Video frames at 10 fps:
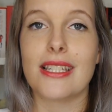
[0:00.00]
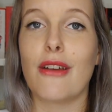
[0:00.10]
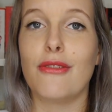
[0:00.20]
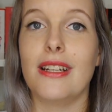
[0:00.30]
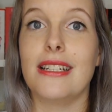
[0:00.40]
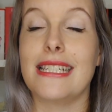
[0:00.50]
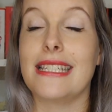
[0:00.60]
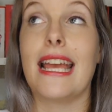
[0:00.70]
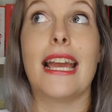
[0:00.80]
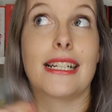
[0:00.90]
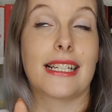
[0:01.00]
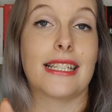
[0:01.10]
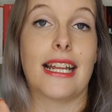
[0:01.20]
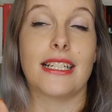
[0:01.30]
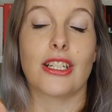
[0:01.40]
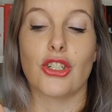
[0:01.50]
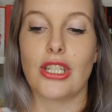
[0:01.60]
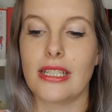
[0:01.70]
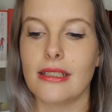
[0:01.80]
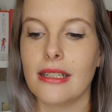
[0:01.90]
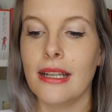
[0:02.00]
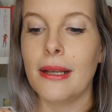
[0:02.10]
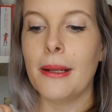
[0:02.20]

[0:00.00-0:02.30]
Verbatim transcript: sehr viele sehr interessante Geschichten.